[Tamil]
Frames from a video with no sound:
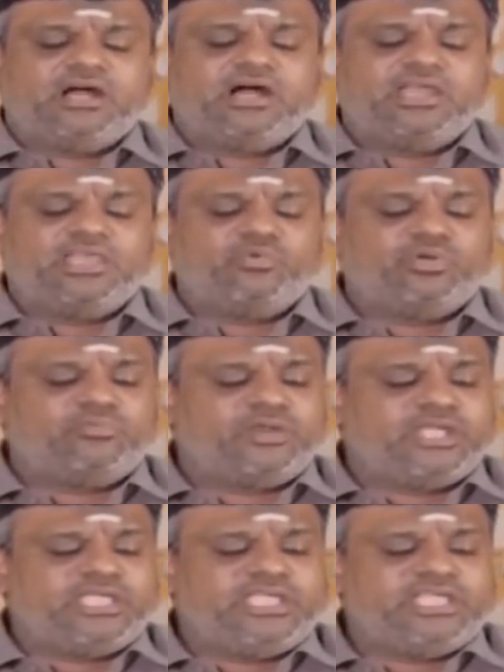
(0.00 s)
காலை ஒரு
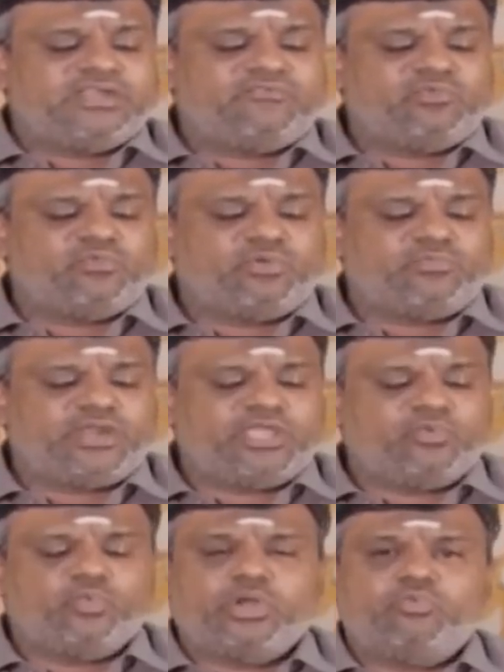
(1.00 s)
முறை இரவு ஒரு முறை
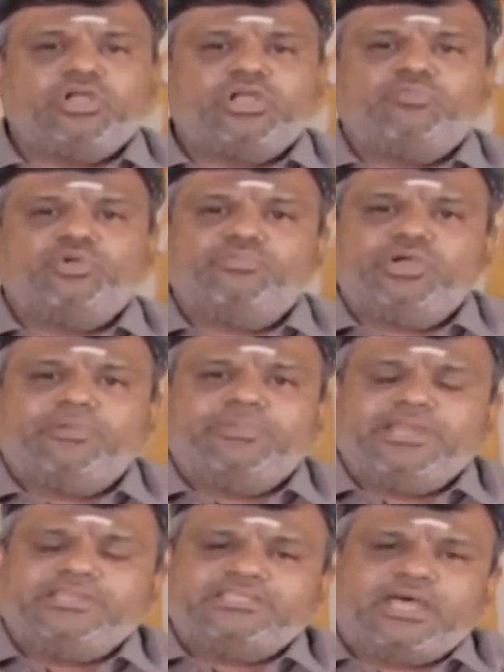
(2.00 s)
உணவுக்கு முன்பு
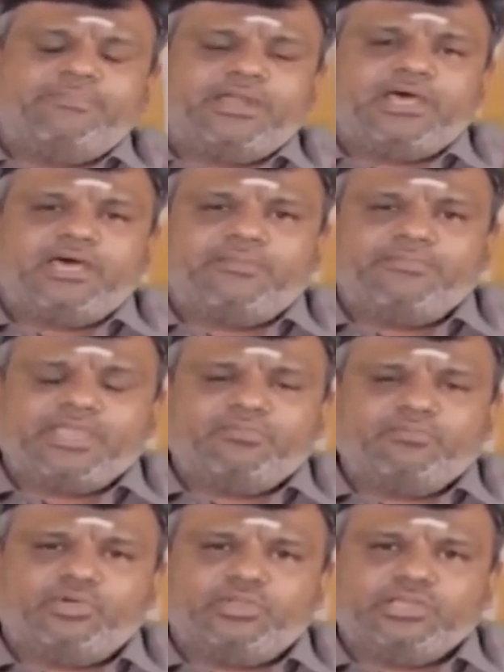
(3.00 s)
அப்படின்னு சாப்பிட
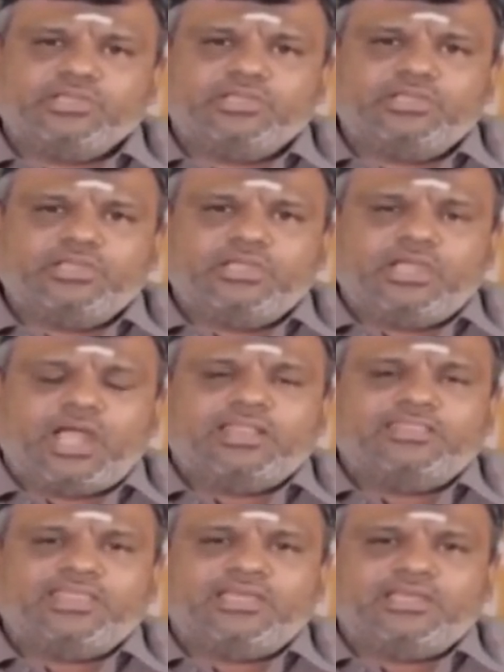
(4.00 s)
ஆரம்பிக்கும் போது
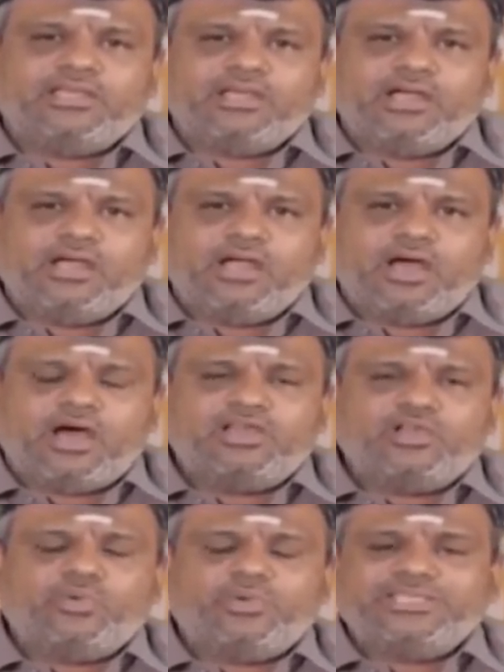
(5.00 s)
அந்த
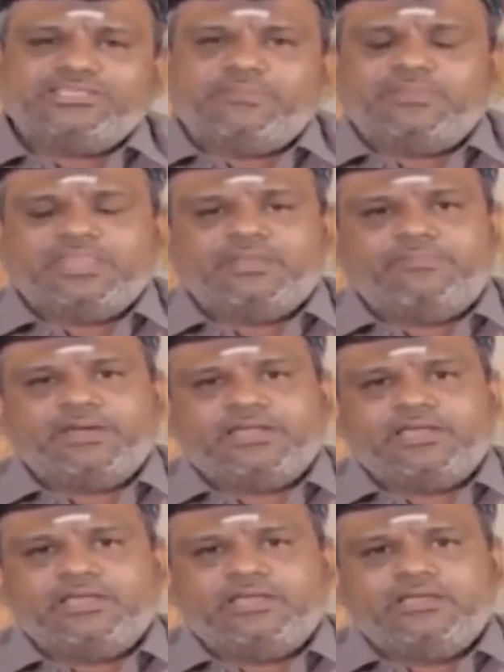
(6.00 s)
ஆண்குடி
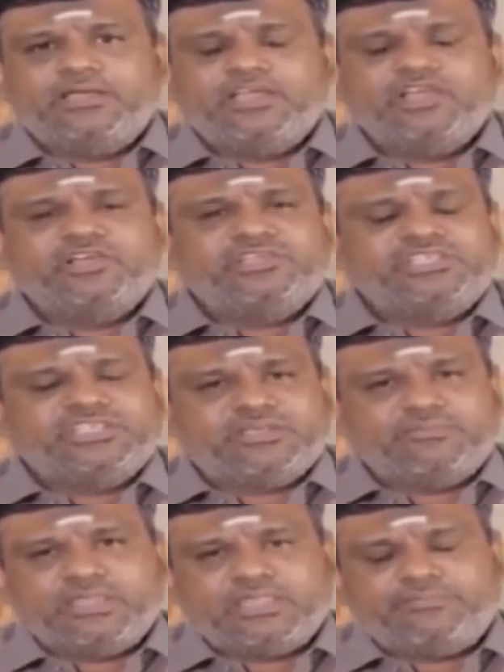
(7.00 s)
சம்பந்தப்பட்ட எழுச்சி
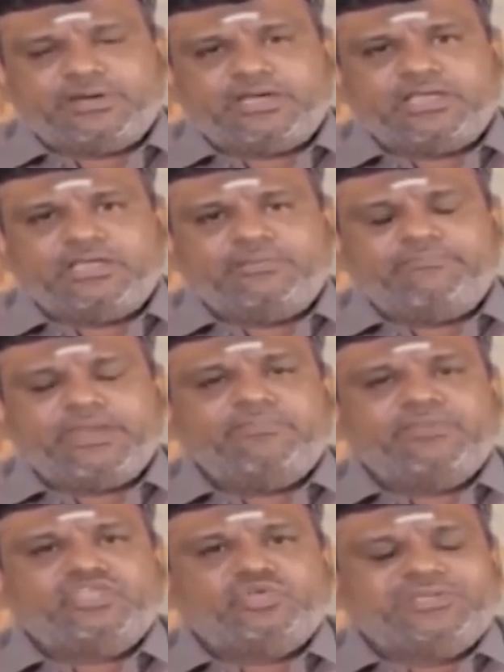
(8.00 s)
சம்பந்தப்பட்ட
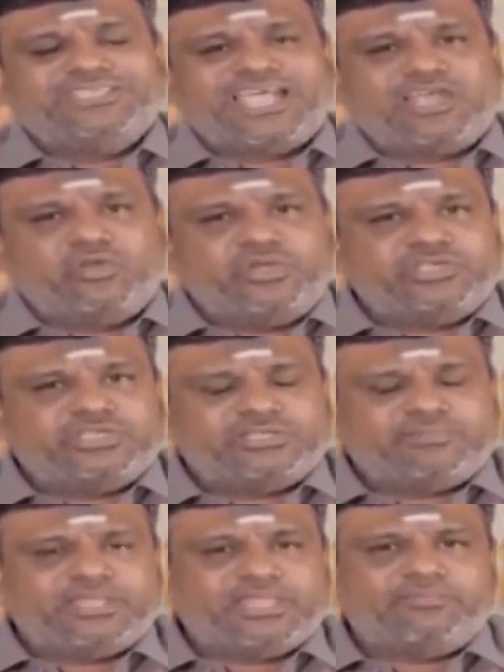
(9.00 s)
ப்ரீமெச்சூர் எஜாக்குலேஷன்
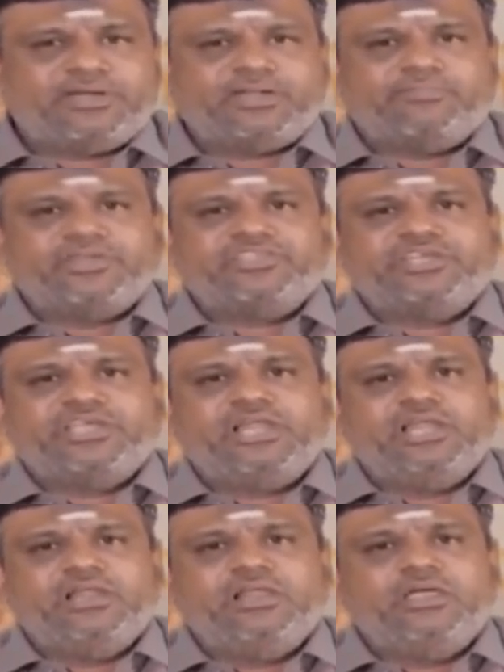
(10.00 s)
சம்பந்தப்பட்ட
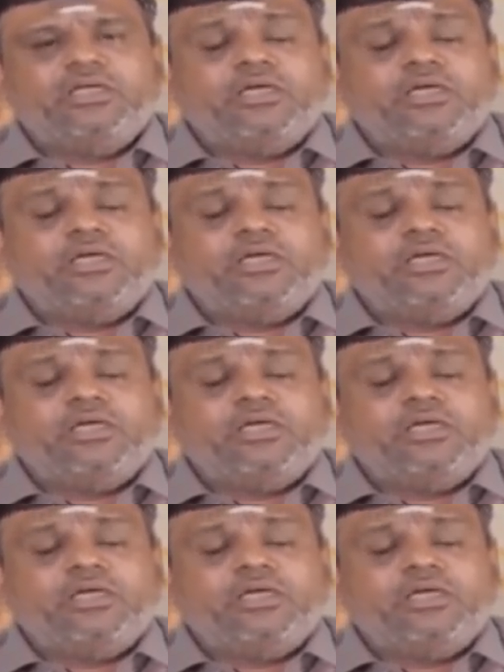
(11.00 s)
பிரச்சனைகள்